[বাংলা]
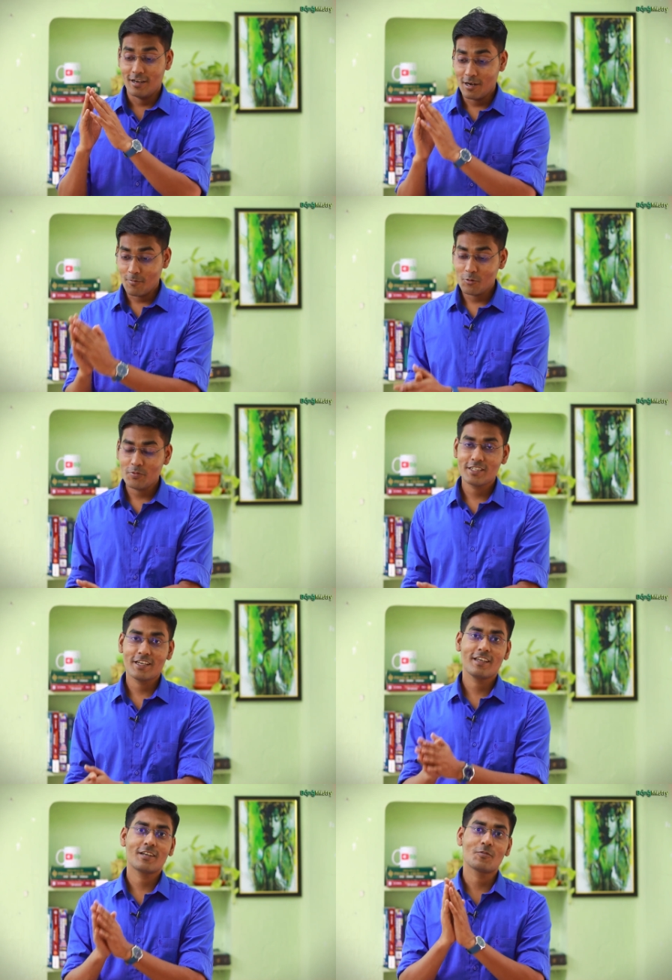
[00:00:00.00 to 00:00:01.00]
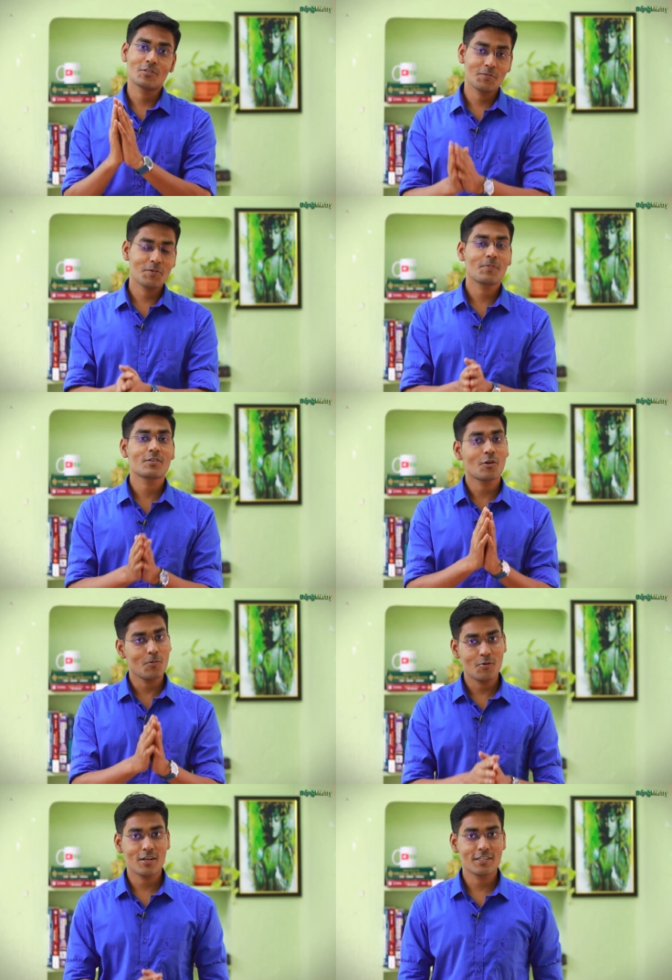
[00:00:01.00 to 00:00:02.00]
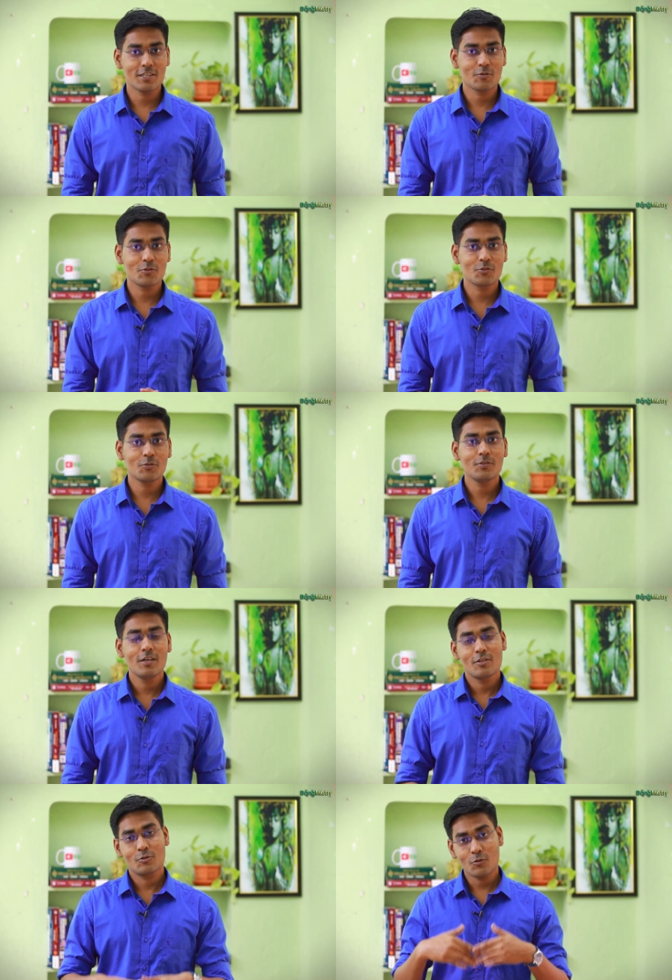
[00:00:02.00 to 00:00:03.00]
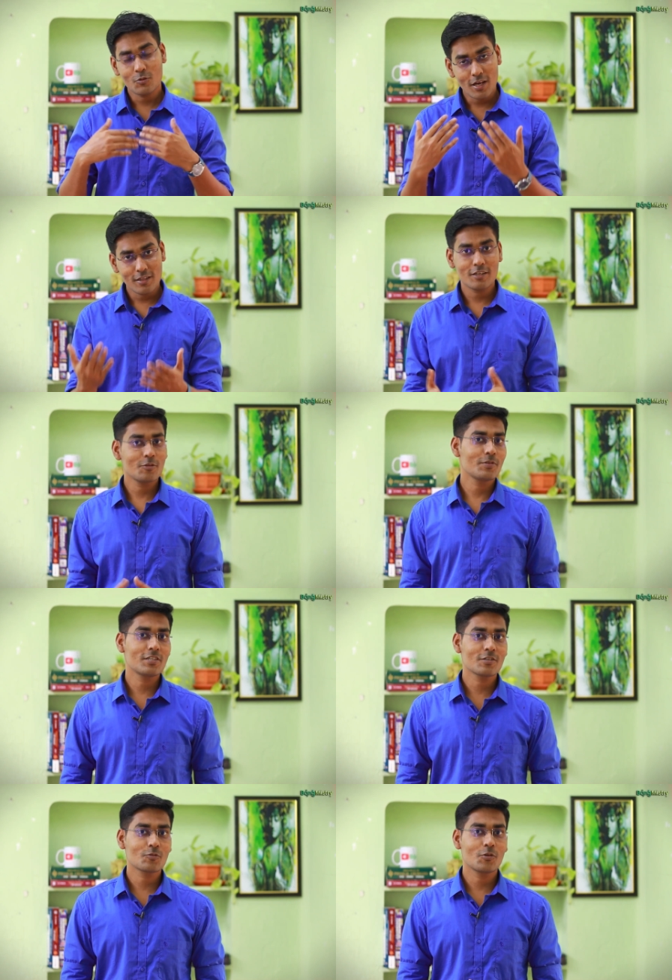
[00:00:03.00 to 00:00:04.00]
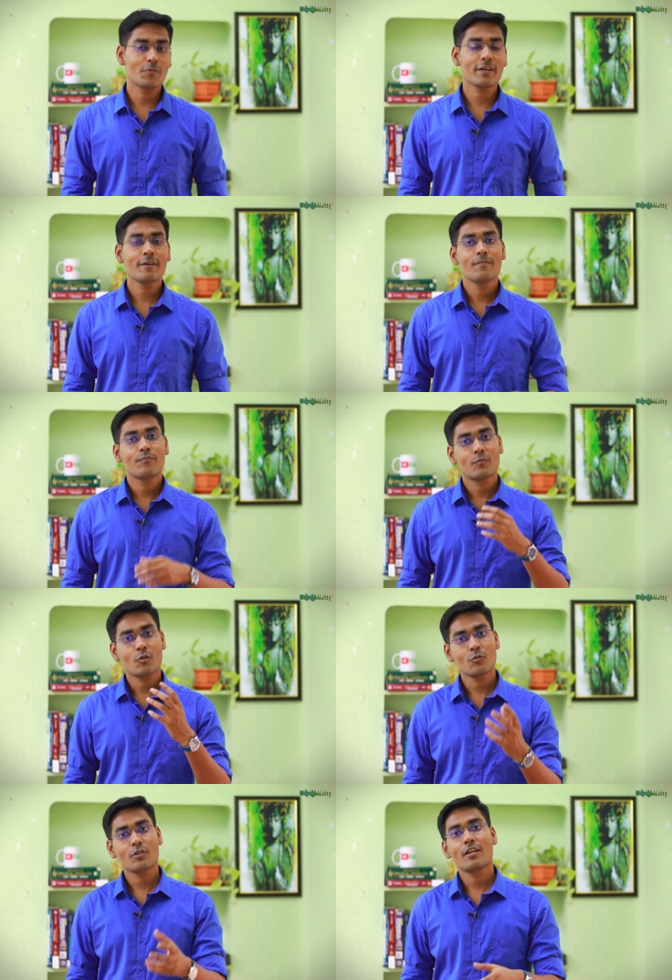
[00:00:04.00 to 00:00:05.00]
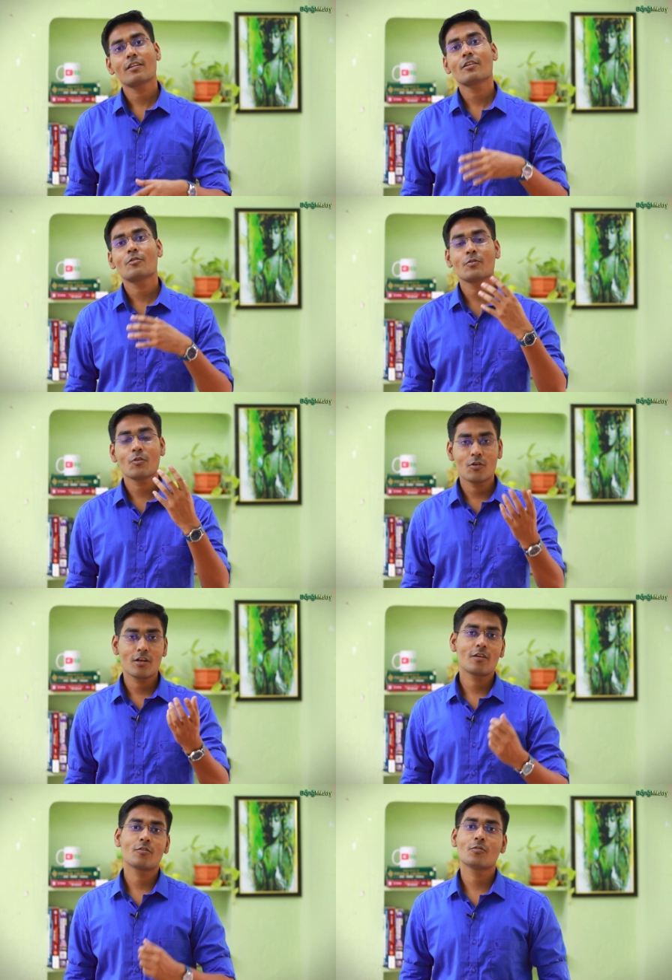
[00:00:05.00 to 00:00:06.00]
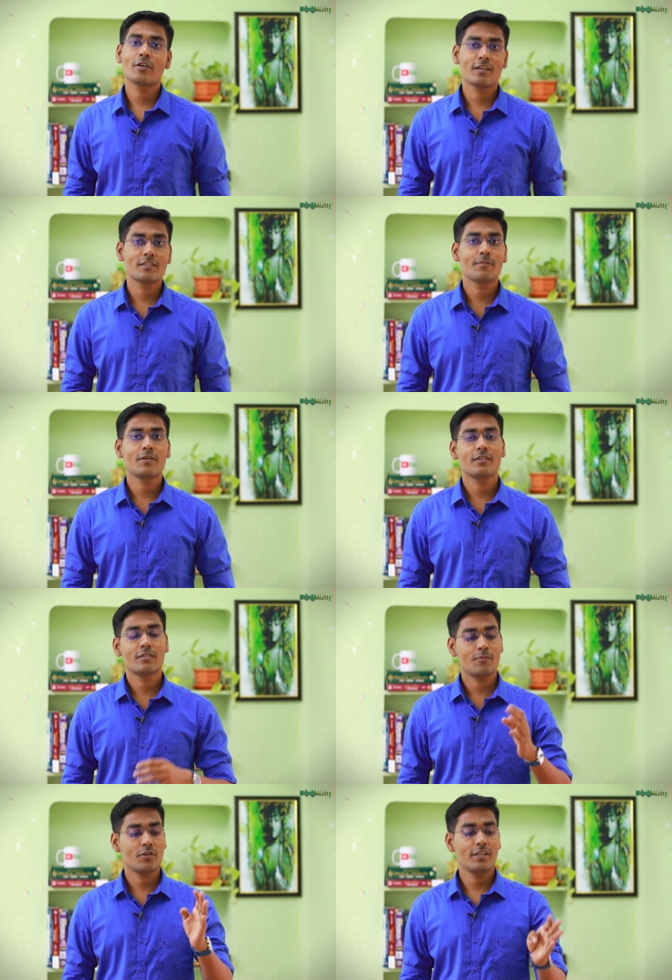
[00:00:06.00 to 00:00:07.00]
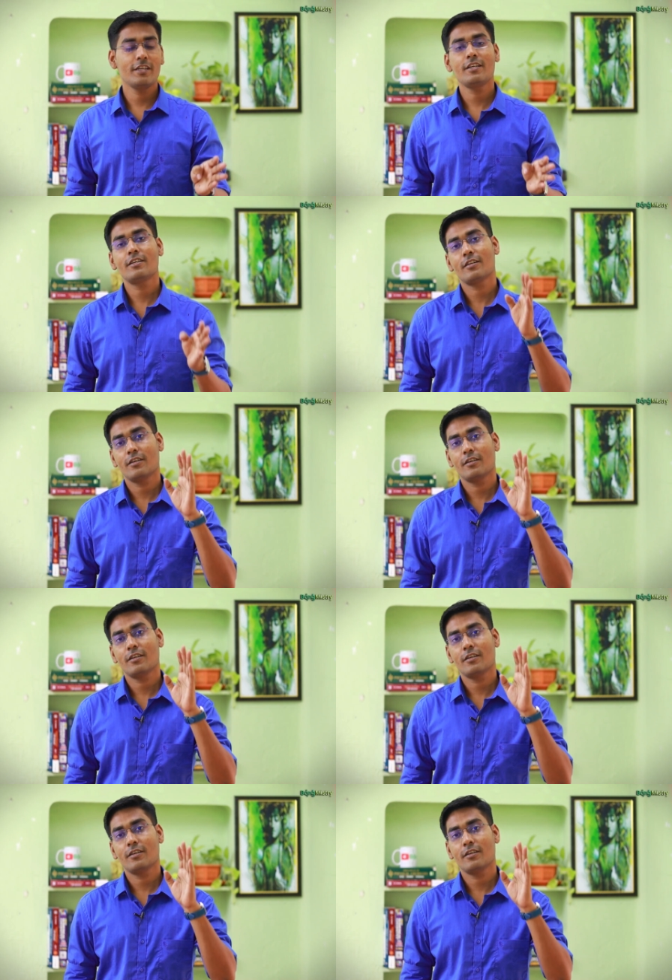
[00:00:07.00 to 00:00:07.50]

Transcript: ডাব্লিউবিজেই e এর কোশ্চেন পেপার সলভ করা শেষ করছো যত তাড়াতাড়ি তুমি শেষ করবে তত তাড়াতাড়ি তুমি অন্যান্য এক্সামের যেমন নিট